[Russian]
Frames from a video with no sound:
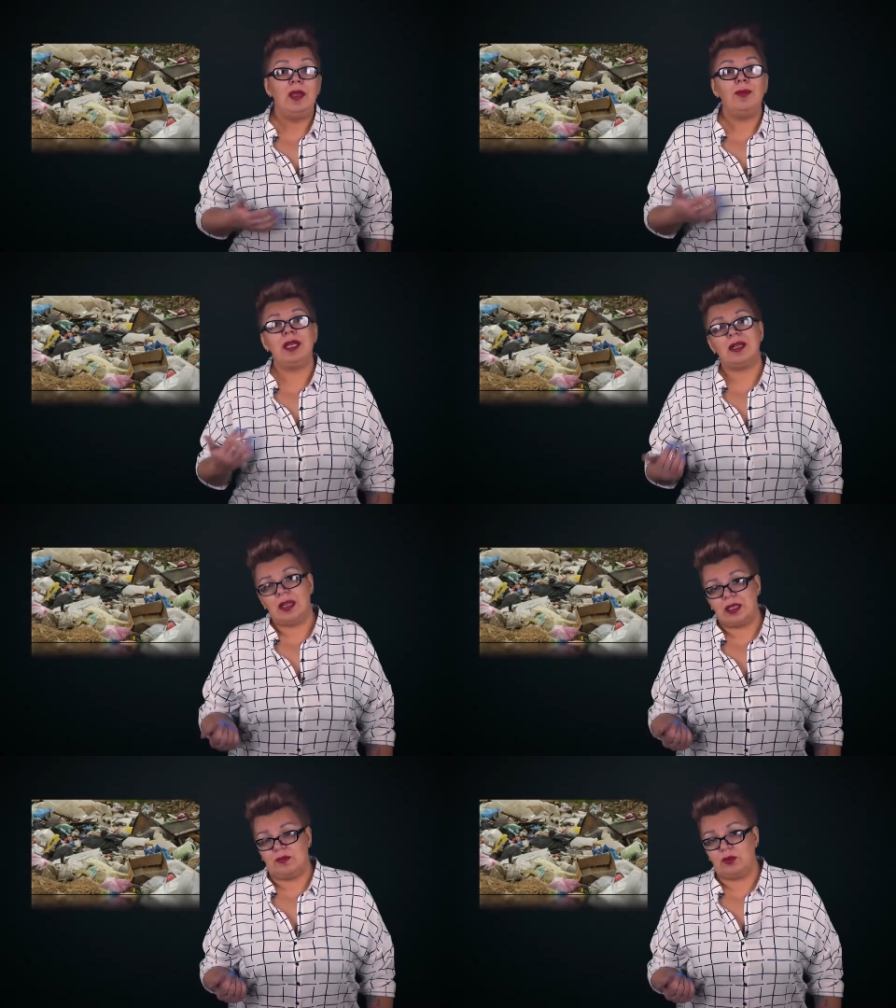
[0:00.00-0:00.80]

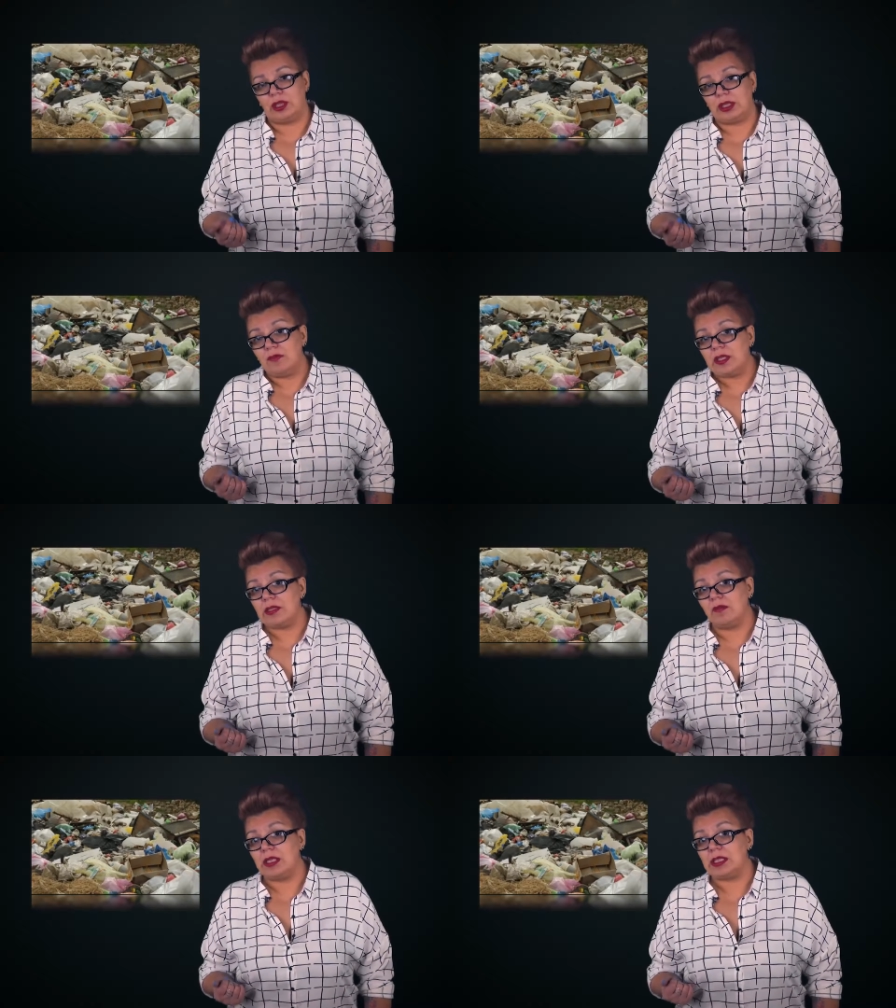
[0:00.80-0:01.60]
перекладывают
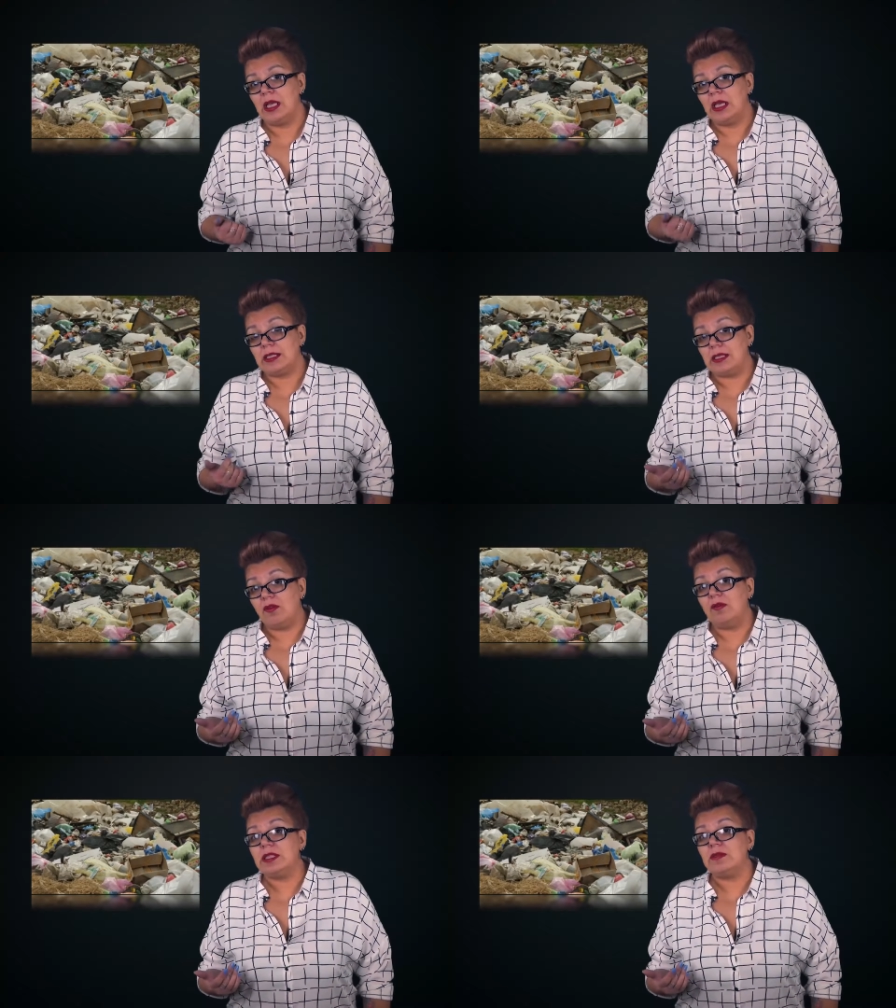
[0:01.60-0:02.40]
ответственность за
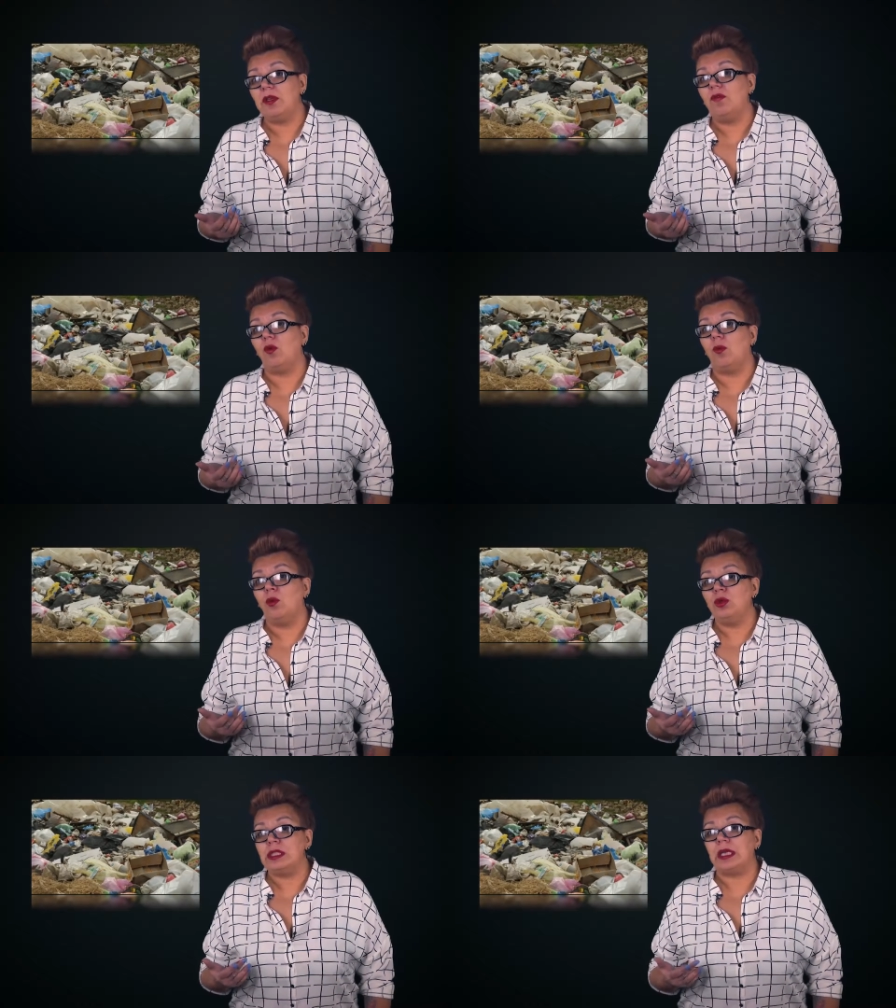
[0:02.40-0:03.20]
вывод своего
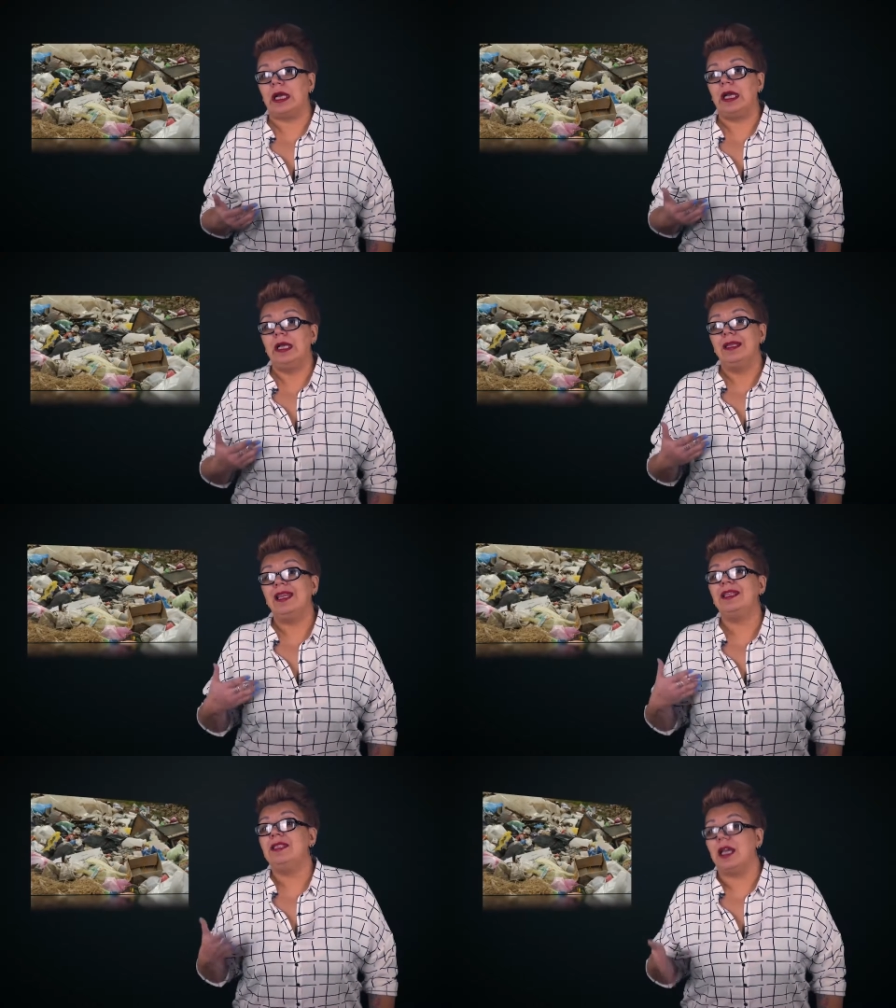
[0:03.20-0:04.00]
мусора
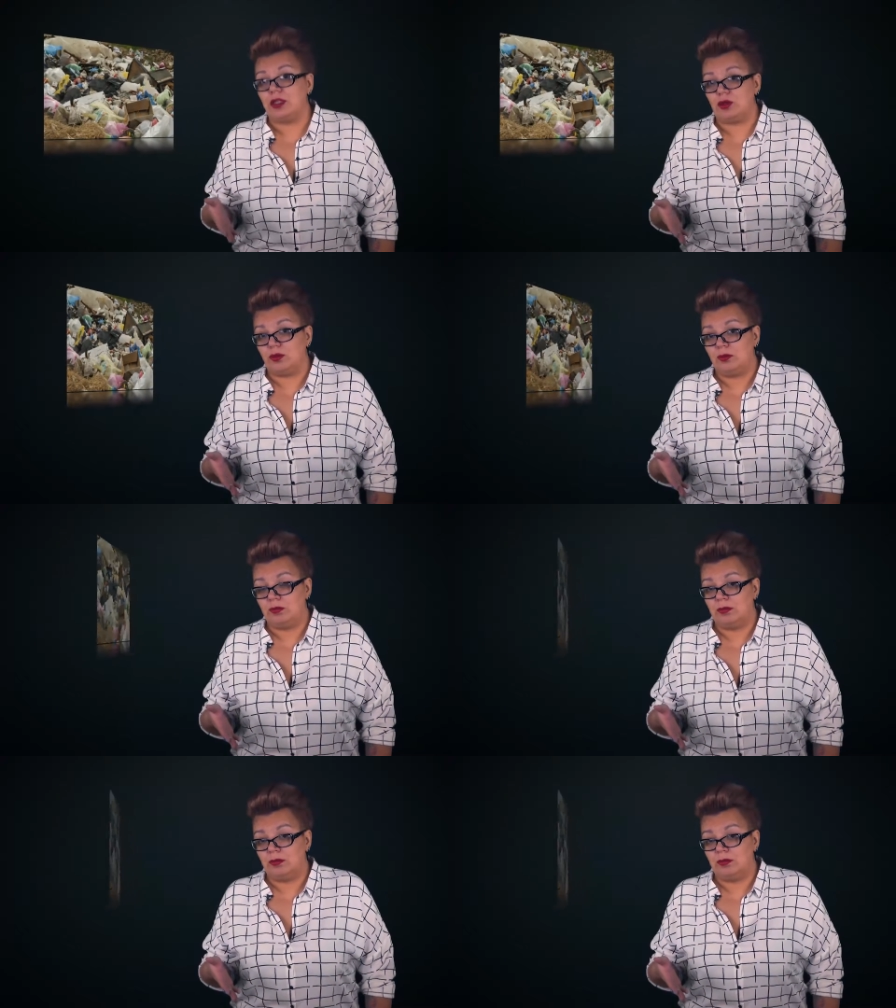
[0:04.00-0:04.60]
на дядю –